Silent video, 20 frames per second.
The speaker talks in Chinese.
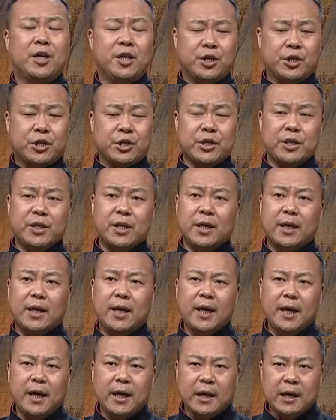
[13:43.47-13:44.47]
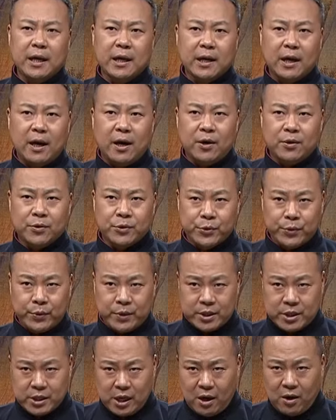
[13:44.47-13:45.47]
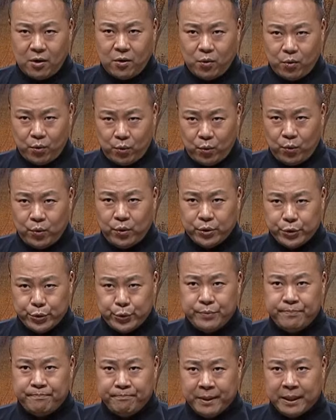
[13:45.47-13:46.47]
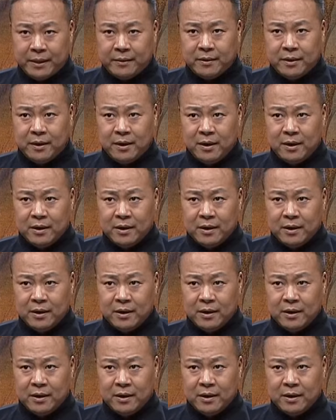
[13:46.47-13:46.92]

实际利益告诉了赵国军民：，